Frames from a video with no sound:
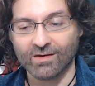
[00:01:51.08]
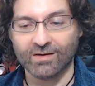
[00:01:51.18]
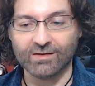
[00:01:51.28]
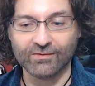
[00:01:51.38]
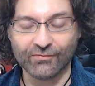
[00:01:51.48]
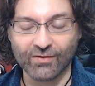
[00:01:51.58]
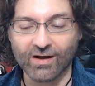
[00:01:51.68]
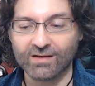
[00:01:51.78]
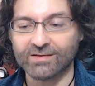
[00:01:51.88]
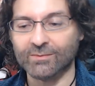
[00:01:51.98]

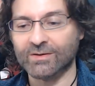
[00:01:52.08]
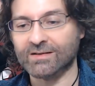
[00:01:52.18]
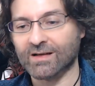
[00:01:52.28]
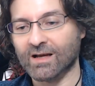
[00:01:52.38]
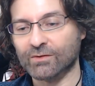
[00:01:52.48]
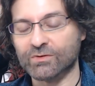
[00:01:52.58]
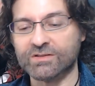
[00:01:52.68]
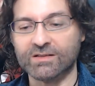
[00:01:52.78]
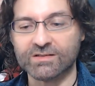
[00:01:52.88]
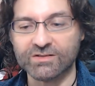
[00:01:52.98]
l'infante metteranno i
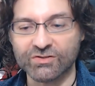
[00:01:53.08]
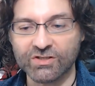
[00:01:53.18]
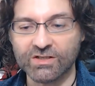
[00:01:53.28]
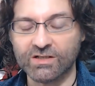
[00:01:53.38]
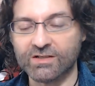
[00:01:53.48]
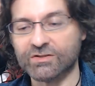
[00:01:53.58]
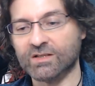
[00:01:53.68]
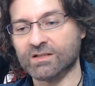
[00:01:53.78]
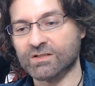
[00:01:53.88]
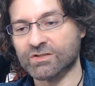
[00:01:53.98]
sette sigilli
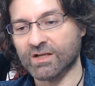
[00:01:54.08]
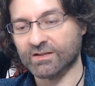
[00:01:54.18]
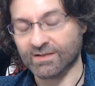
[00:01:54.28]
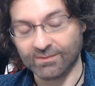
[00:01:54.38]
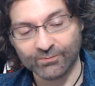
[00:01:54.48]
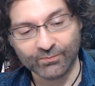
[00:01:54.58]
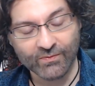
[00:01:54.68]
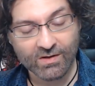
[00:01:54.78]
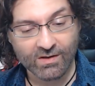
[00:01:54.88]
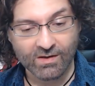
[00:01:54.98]
eccetera eccetera
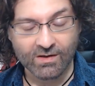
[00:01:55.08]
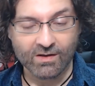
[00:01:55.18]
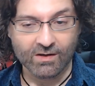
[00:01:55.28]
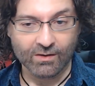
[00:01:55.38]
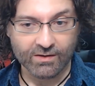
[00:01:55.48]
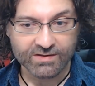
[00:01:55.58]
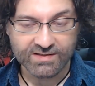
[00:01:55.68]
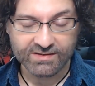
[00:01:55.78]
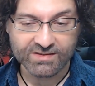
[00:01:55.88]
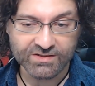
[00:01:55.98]
i
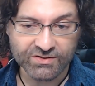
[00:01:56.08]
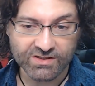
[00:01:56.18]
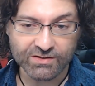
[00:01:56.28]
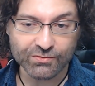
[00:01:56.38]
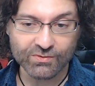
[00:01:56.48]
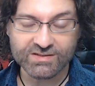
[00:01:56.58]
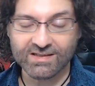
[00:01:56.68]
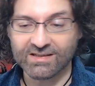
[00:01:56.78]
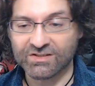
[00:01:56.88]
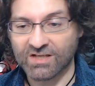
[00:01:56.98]
sette sigilli sono i
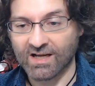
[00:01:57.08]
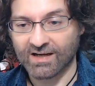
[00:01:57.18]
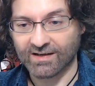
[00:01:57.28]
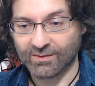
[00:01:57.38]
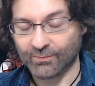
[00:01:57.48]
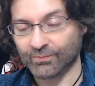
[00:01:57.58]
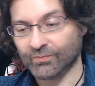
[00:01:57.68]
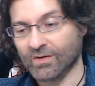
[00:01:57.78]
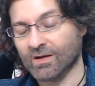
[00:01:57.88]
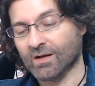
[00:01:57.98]
sette chakra
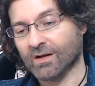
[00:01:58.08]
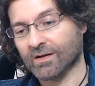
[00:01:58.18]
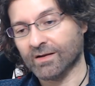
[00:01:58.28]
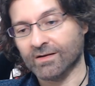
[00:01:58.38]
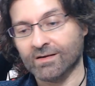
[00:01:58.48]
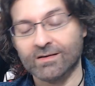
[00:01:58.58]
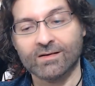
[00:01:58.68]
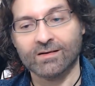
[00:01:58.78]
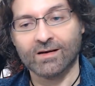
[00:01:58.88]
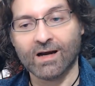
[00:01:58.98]
che
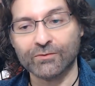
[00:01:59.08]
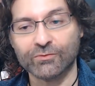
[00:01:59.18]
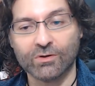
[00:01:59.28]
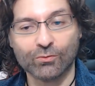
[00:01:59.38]
hanno la loro